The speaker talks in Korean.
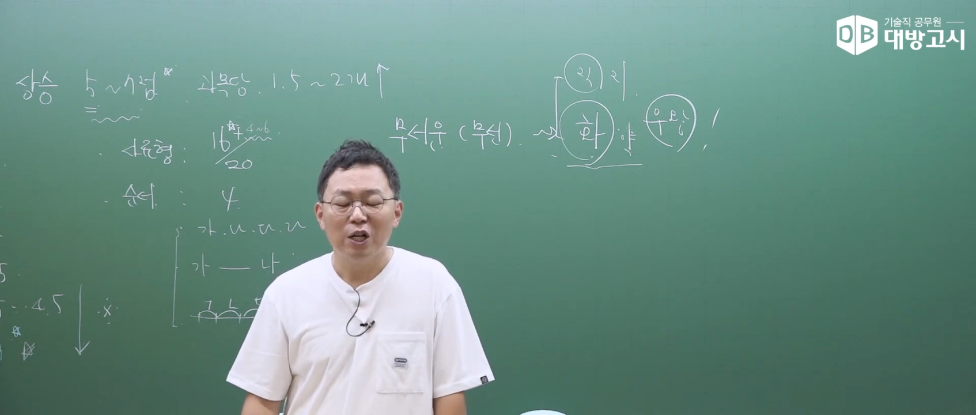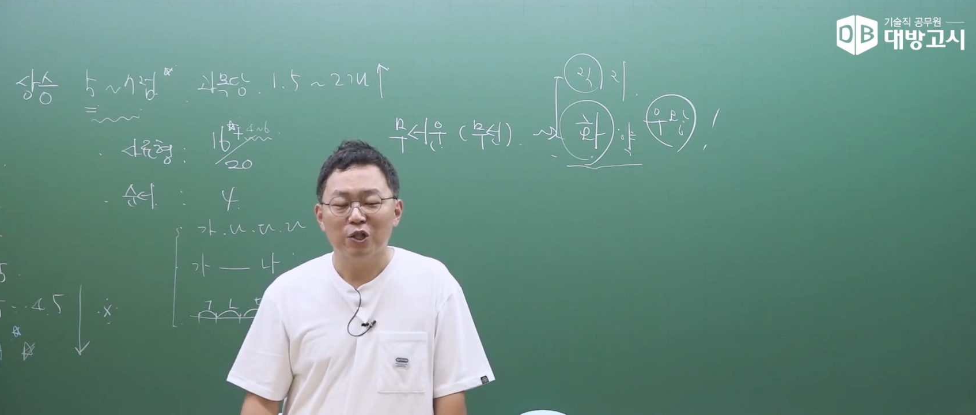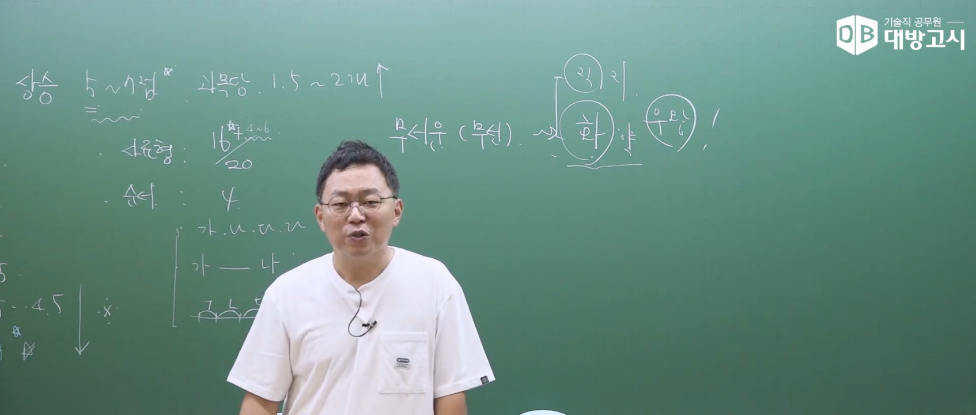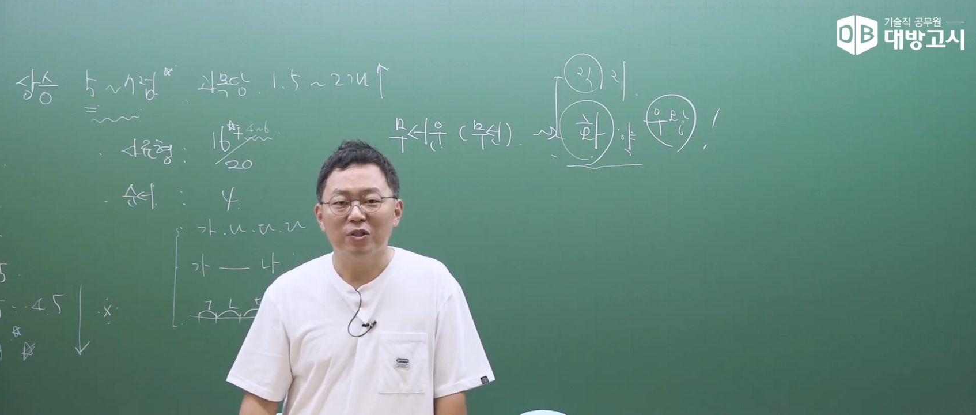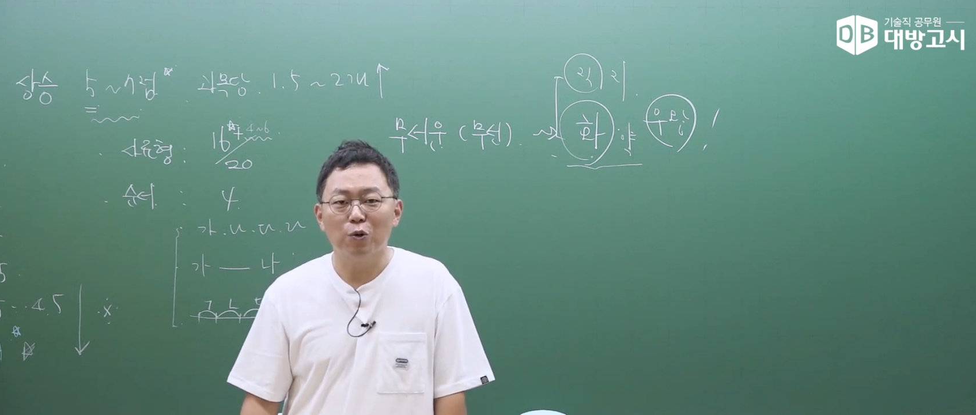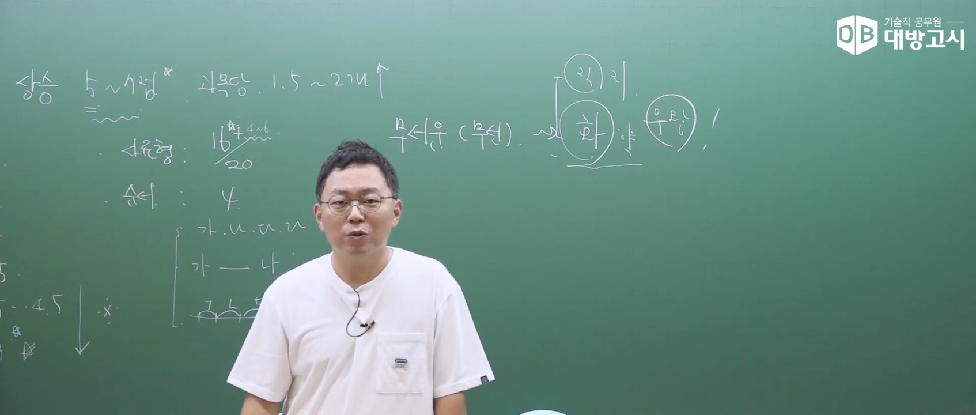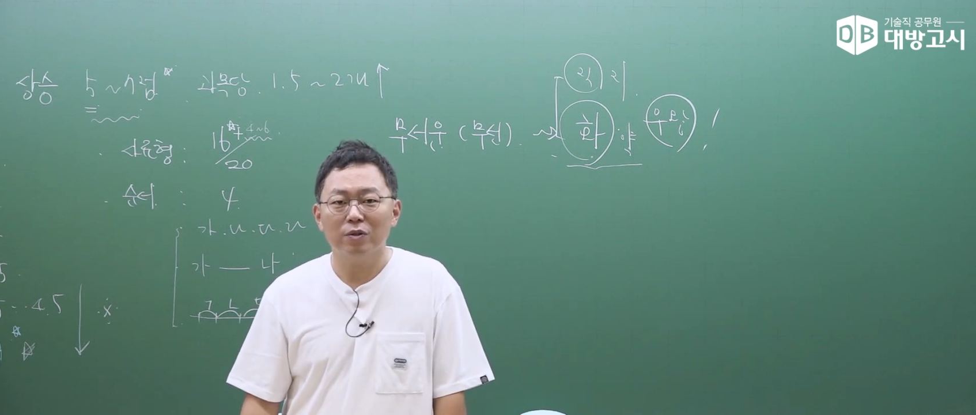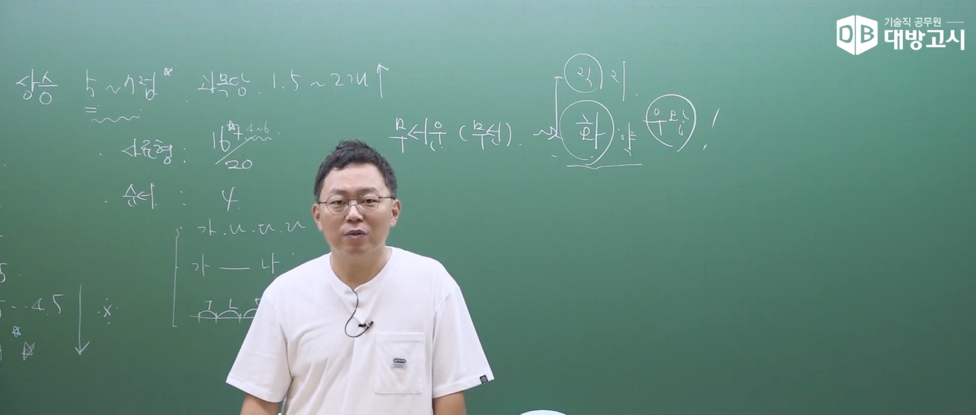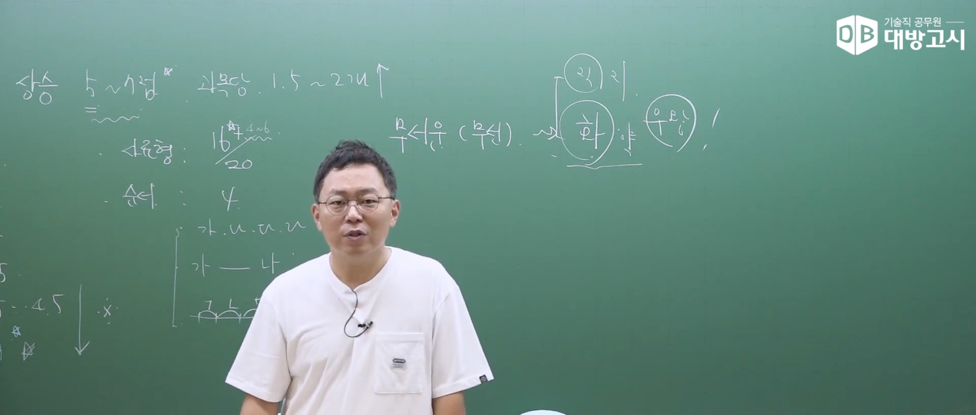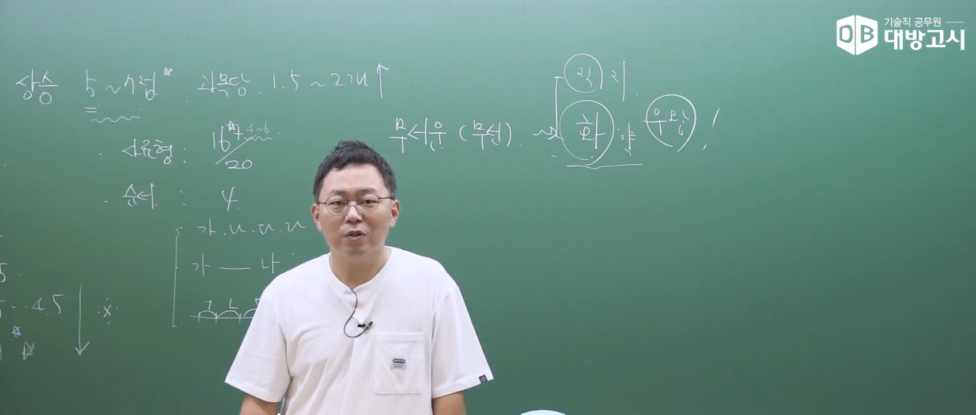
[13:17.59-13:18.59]
그래서
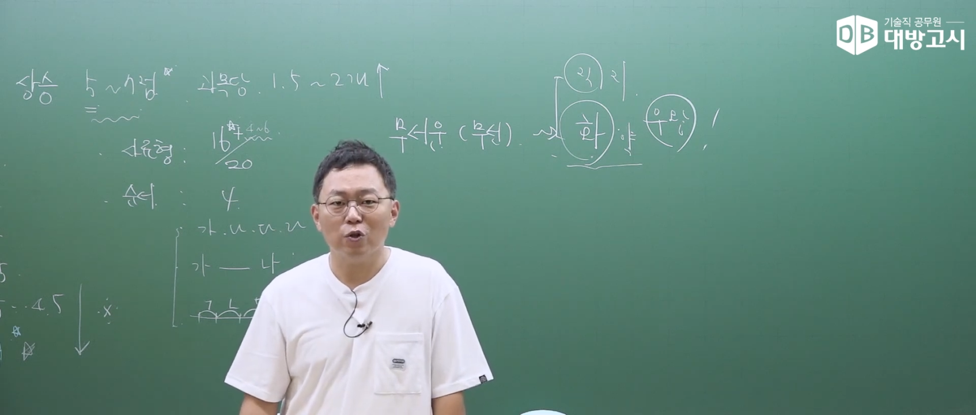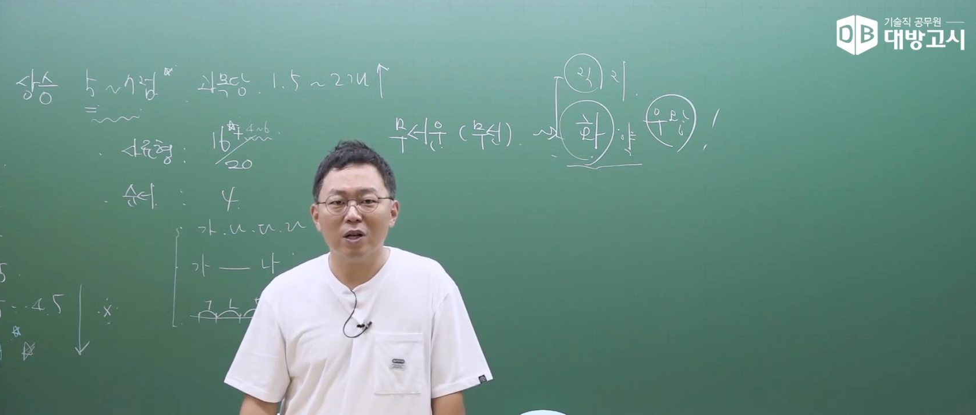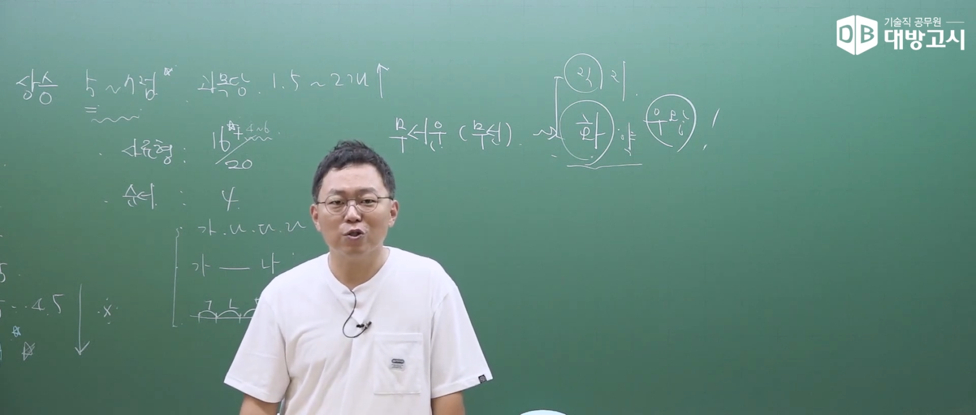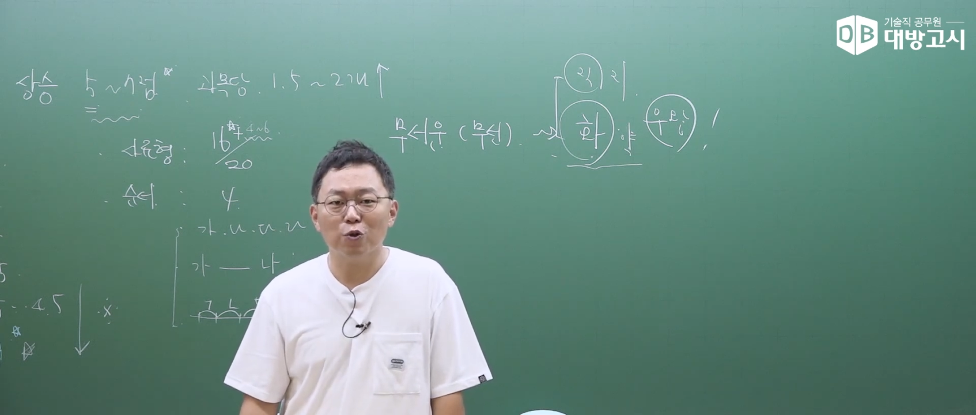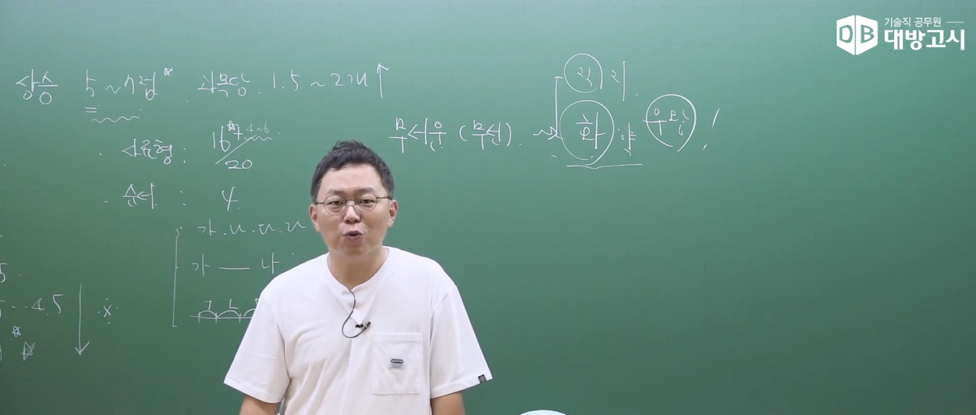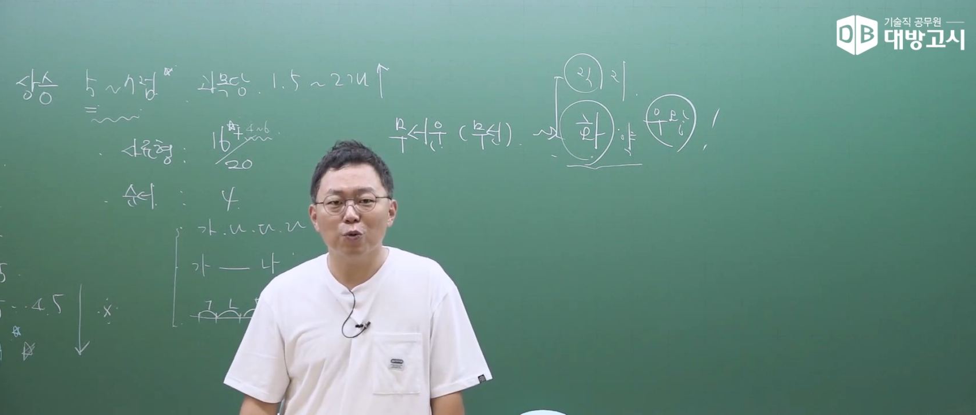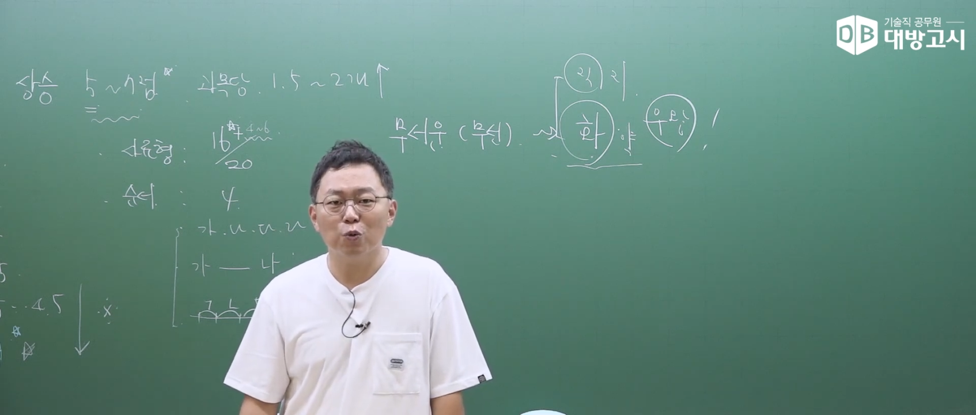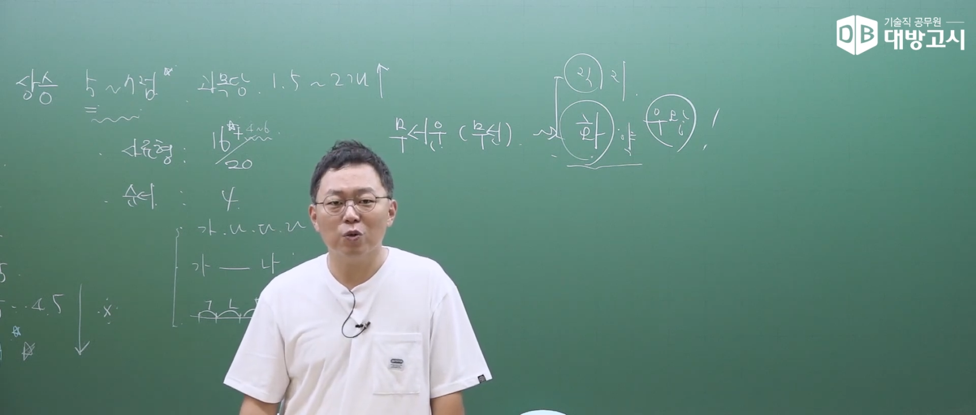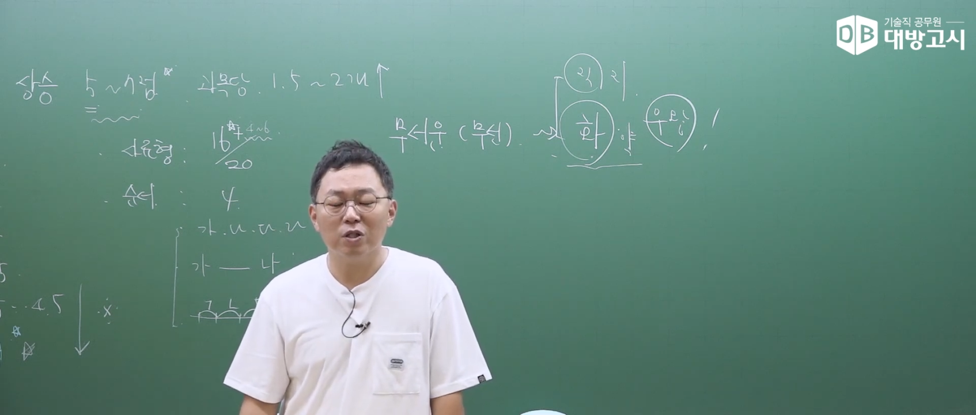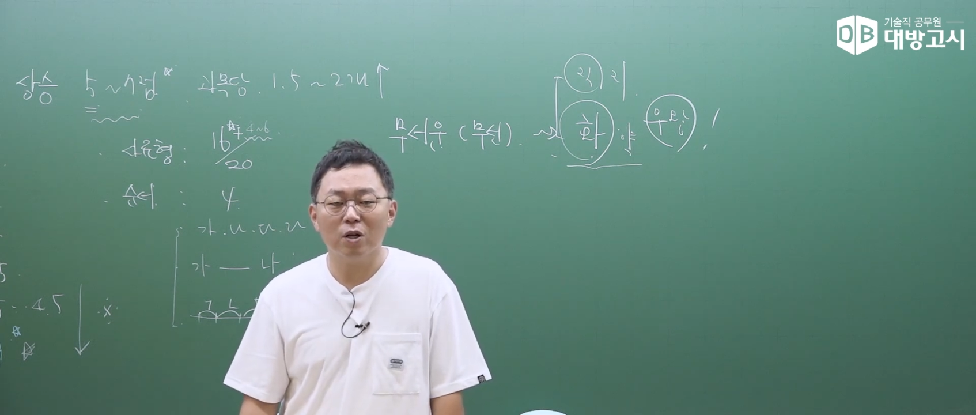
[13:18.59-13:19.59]
그곳은
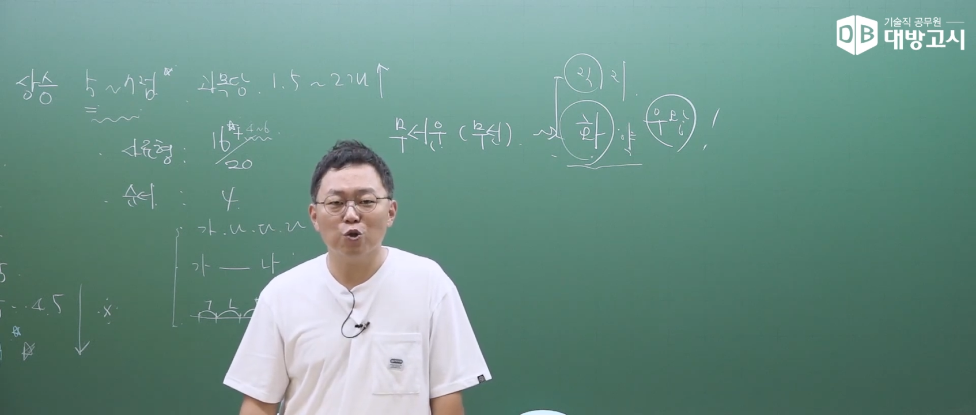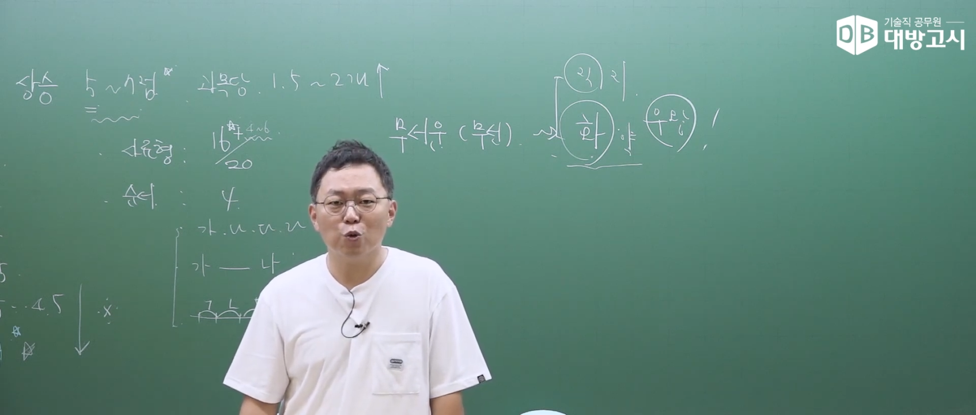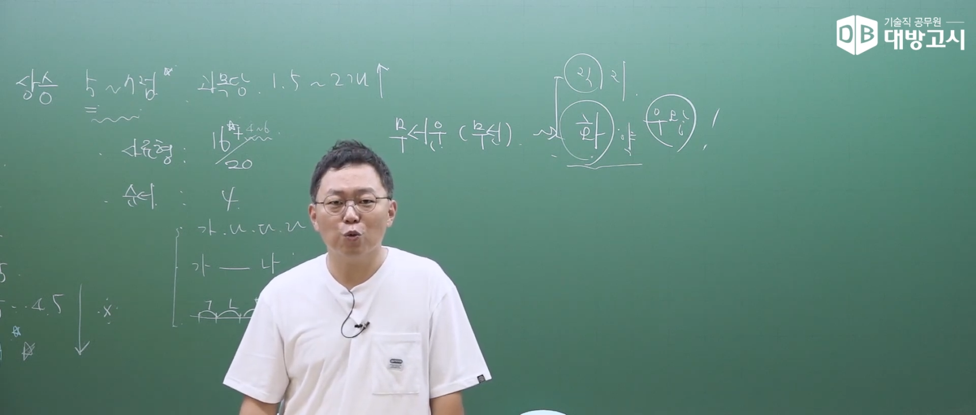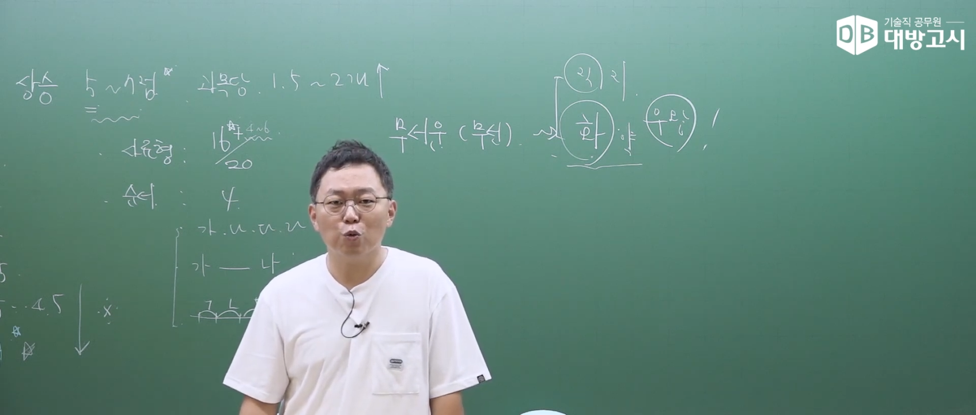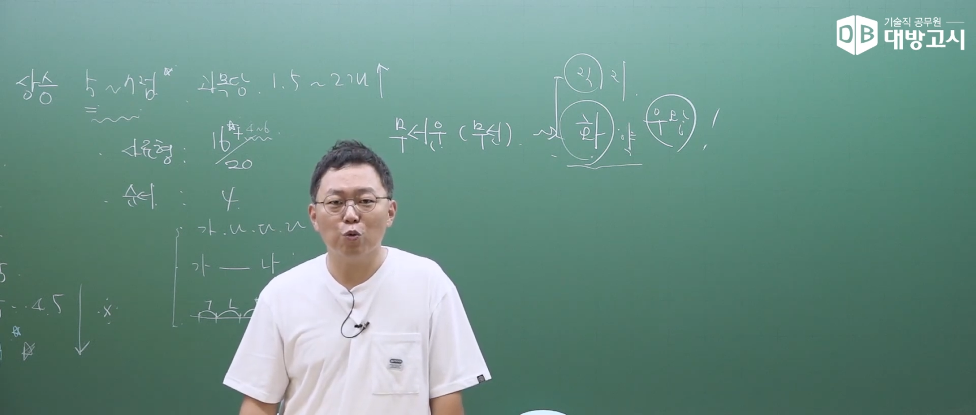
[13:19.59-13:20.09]
철학적으로도 신학적으로도